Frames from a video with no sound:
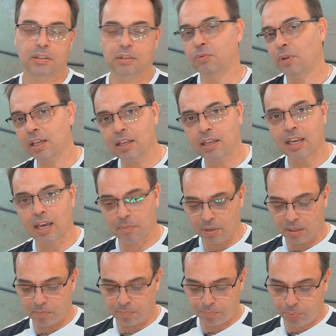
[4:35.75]
Não é que
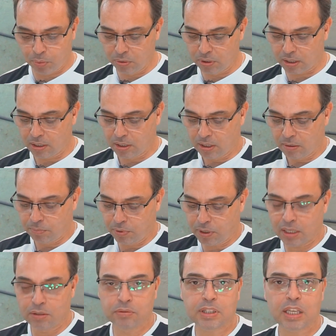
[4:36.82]
quebra, pula,
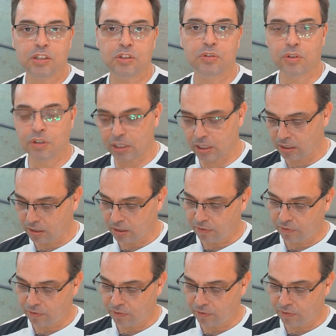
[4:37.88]
porque não tensiona.